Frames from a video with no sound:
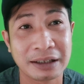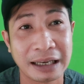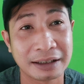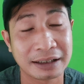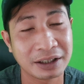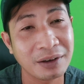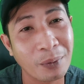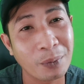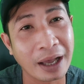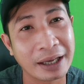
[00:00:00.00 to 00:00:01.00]
chức năng người ta sẽ
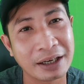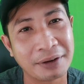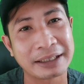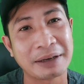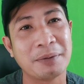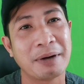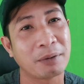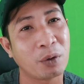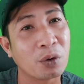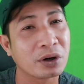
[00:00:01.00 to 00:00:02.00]
lưu lại, rồi người ta phải
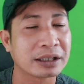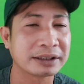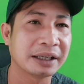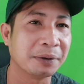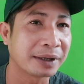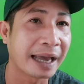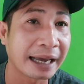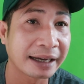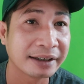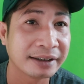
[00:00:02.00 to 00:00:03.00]
vào cuộc, người ta sẽ điều
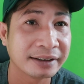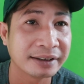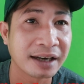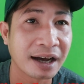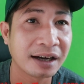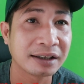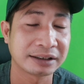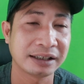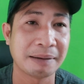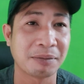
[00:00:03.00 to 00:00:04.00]
tra đó, người ta
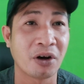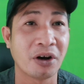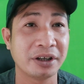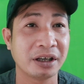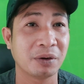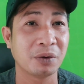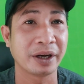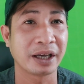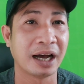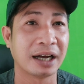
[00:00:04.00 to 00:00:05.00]
sẽ làm rõ những cái vụ
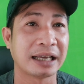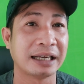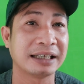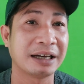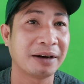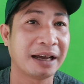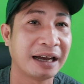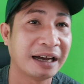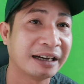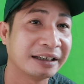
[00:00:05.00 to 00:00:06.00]
việc, à, tại sao
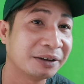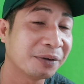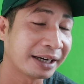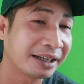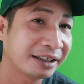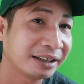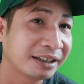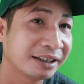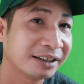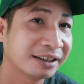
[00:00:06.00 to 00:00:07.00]
là như vậy.
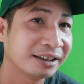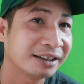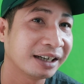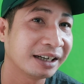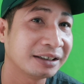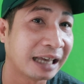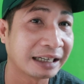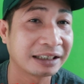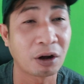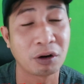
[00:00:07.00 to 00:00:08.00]
Thì tại
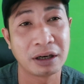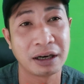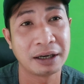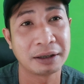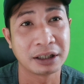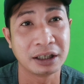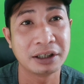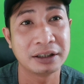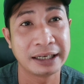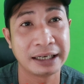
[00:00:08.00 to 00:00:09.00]
cái gọi là những
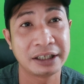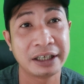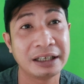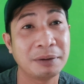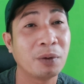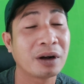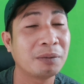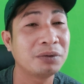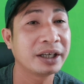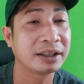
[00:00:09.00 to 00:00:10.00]
người này là chuyên đi vu
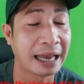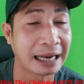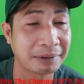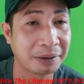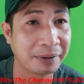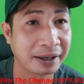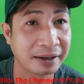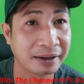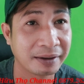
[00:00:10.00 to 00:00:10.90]
khống xuyên tạc mà quý vị